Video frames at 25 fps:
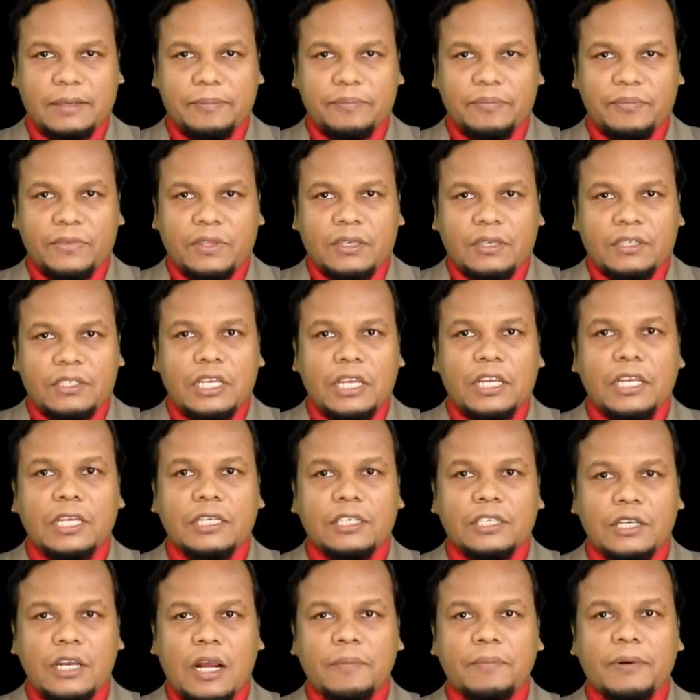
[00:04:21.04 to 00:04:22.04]
না সেই
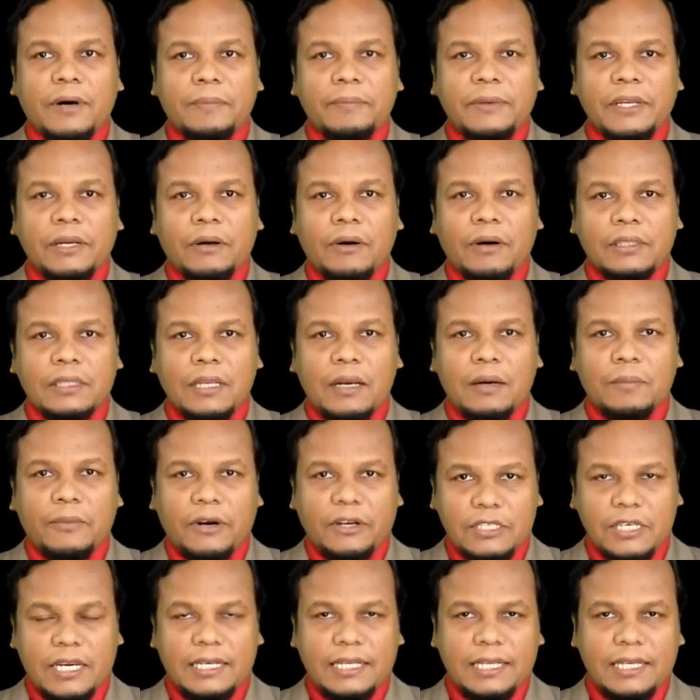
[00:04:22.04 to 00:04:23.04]
স্বাভাবিকতা
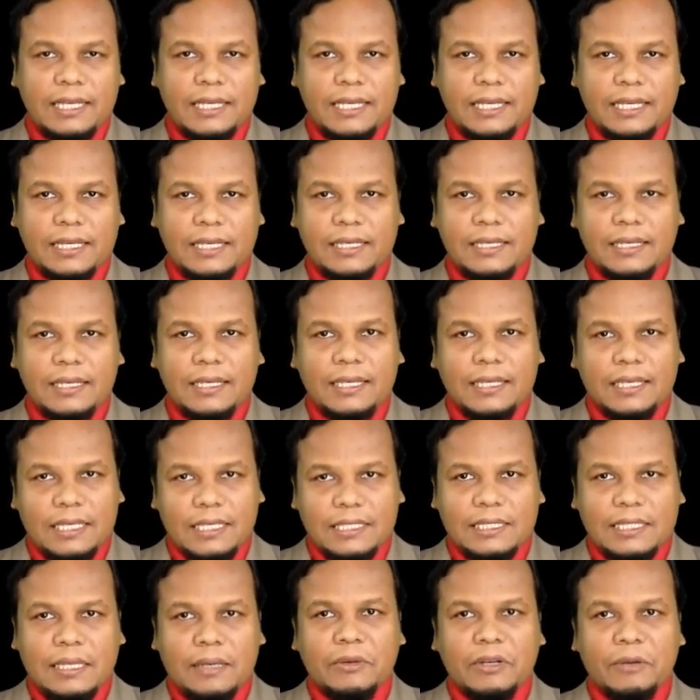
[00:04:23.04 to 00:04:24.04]
বজায় রেখে
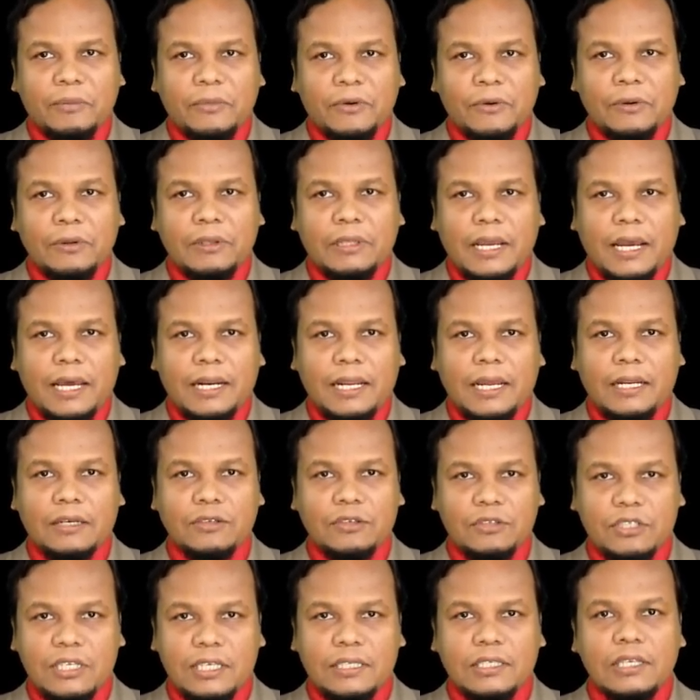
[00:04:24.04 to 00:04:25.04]
ইসলামের মূল ধারার
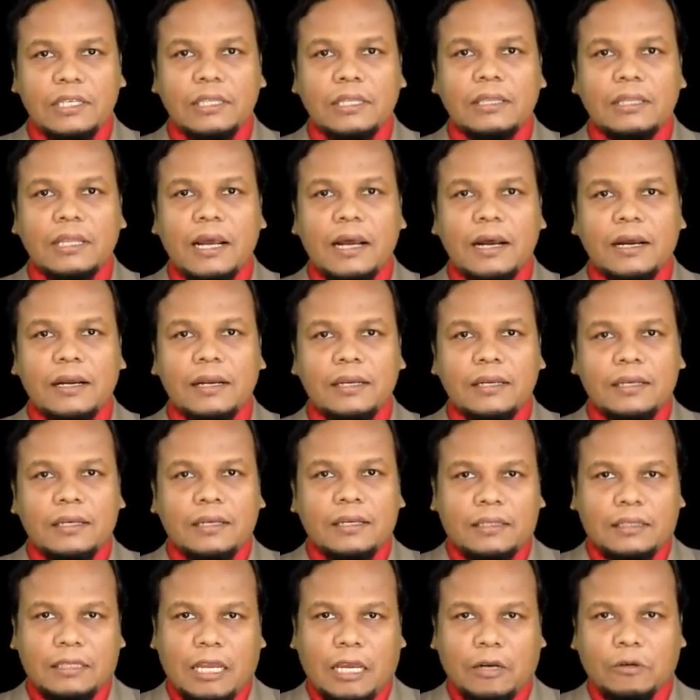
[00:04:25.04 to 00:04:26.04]
যে চিন্তা
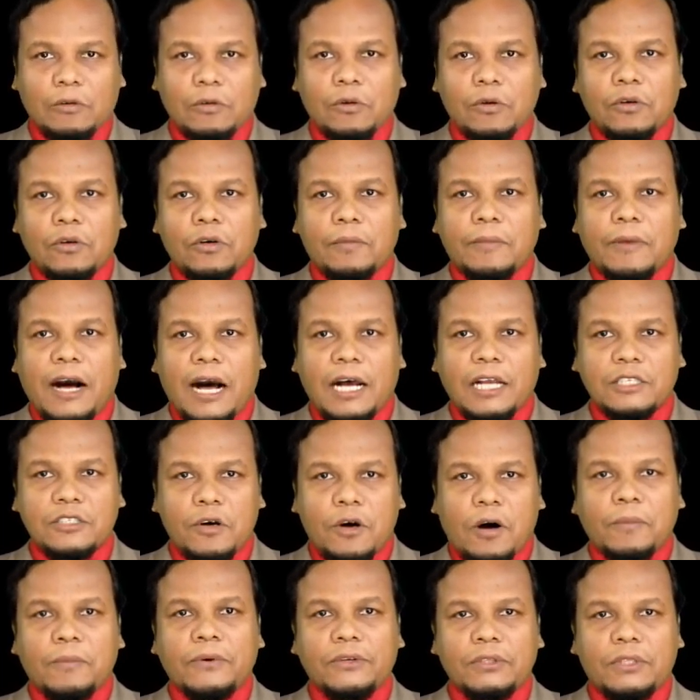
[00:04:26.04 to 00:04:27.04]
দারুল উলুম আজ
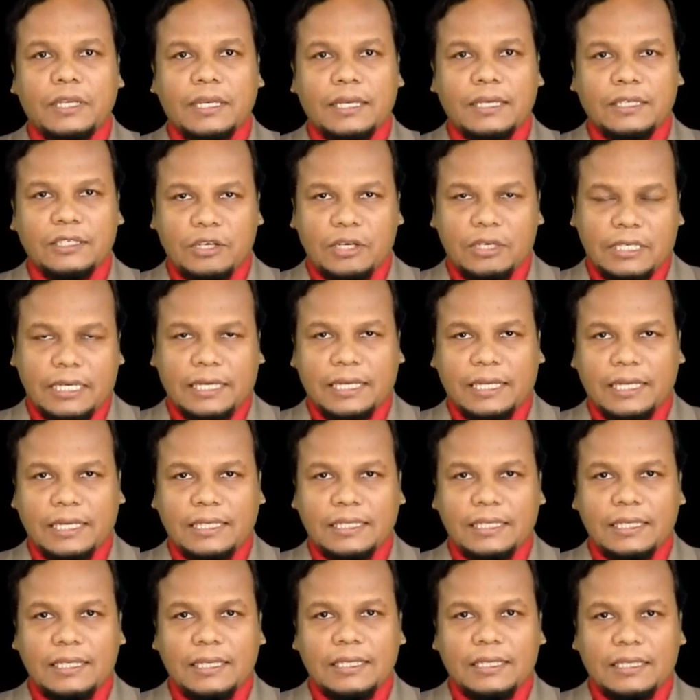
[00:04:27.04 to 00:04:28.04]
অবধি
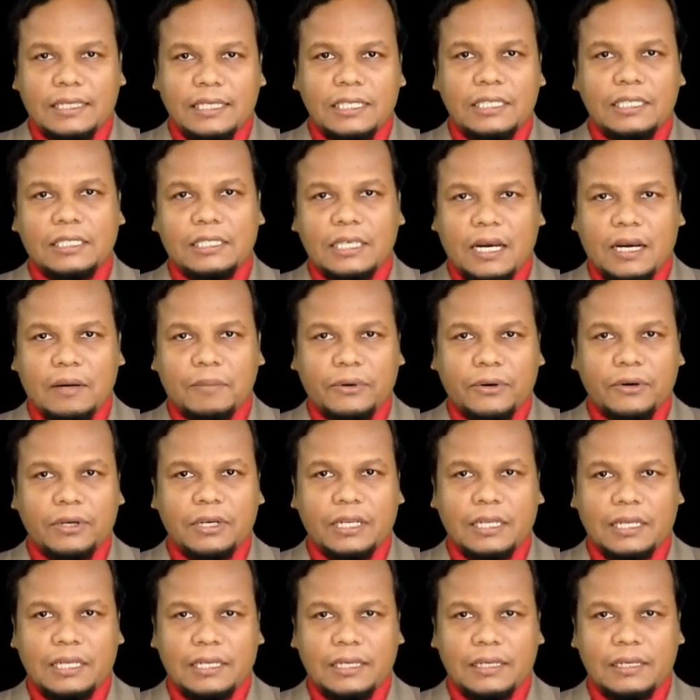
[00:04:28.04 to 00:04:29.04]
সেটাকেই নিষ্ঠা
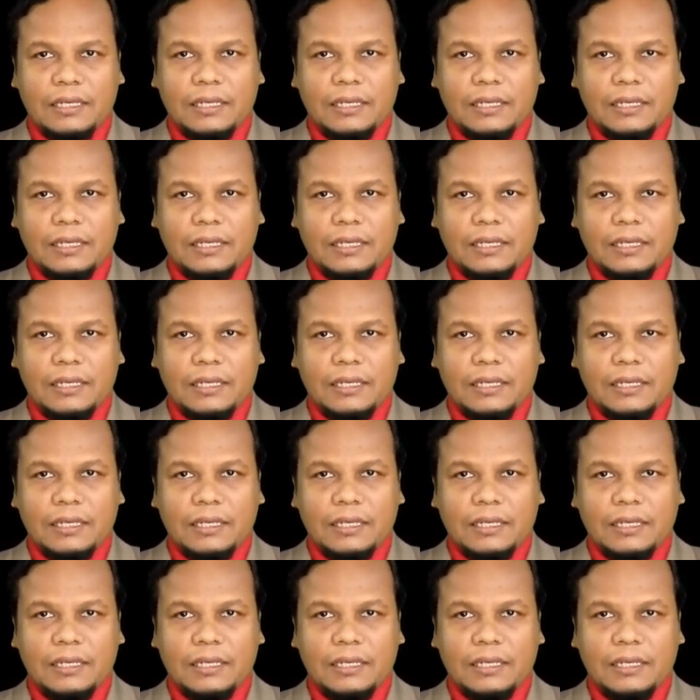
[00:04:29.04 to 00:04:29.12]
ভরে